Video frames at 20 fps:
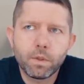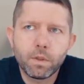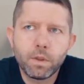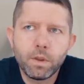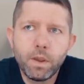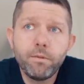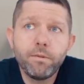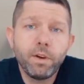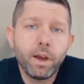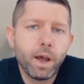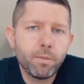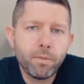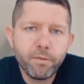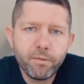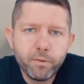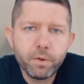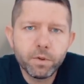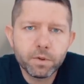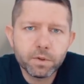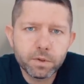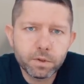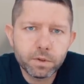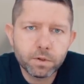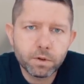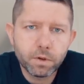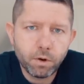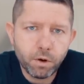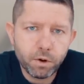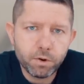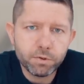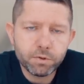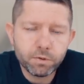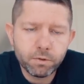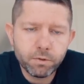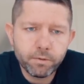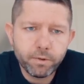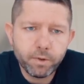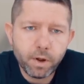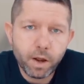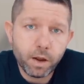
nie wyhamowując kosztów,